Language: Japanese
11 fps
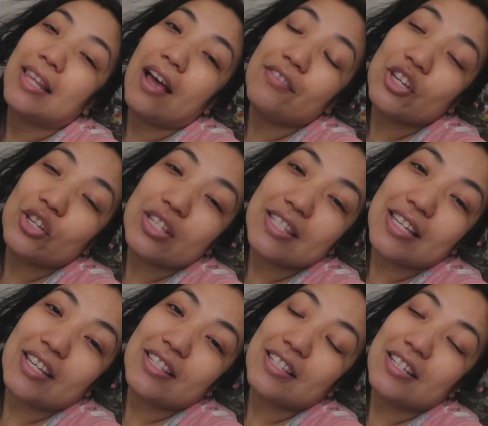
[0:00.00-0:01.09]
Love you,
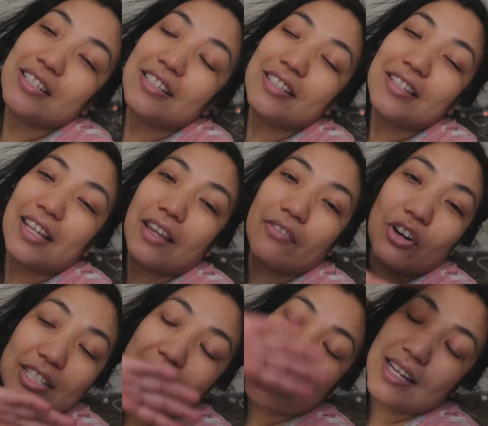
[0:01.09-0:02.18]
see you soon Thank you
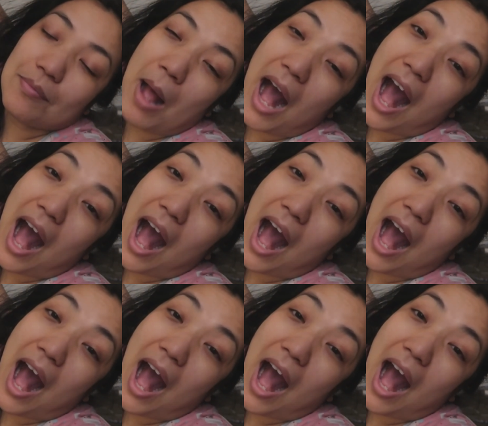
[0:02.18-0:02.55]
for watching,